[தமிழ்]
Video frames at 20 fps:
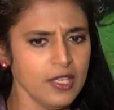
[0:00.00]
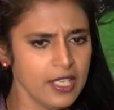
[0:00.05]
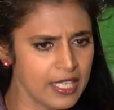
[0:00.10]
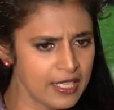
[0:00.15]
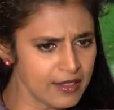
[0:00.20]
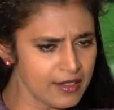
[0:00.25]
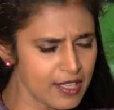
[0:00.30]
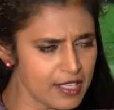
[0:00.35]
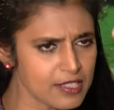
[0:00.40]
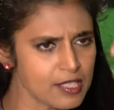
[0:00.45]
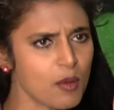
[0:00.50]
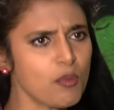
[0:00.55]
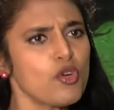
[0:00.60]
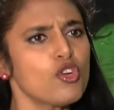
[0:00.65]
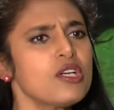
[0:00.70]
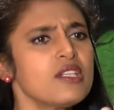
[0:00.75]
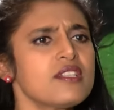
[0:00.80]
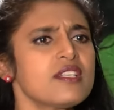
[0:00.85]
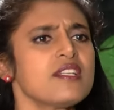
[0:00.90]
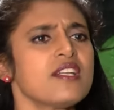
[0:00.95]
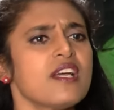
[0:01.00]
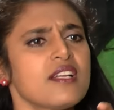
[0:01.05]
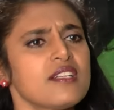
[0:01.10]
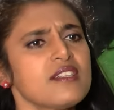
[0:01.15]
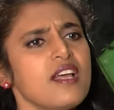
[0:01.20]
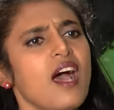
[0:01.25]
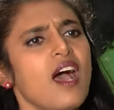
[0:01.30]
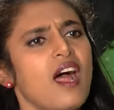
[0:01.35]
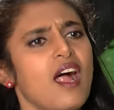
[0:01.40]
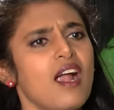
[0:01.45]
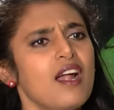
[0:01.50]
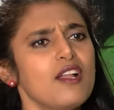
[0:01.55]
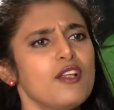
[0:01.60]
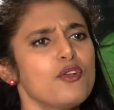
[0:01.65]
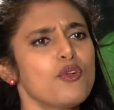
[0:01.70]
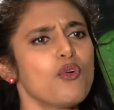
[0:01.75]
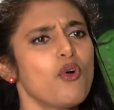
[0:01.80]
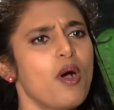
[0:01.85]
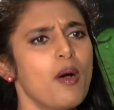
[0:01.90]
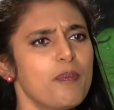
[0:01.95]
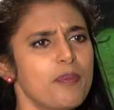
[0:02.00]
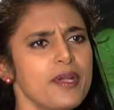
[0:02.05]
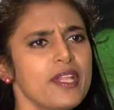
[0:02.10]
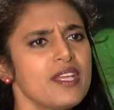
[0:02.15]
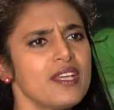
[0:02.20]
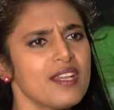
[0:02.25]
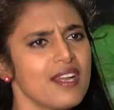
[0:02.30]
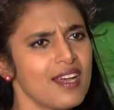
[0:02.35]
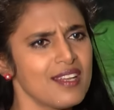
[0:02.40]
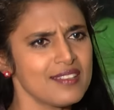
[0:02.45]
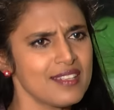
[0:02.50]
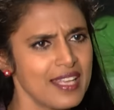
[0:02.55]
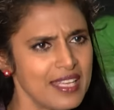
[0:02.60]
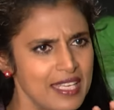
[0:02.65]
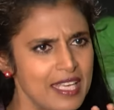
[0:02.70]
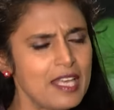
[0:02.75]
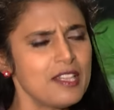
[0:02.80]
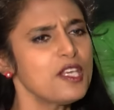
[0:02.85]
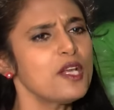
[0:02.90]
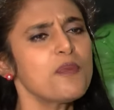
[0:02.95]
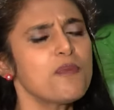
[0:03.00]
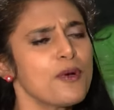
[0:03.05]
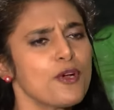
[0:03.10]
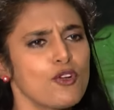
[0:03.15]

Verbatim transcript: இந்த சமூகத்தினர் தான் ஆளணும் அப்படிங்கிற அந்த எதிர்ப்பு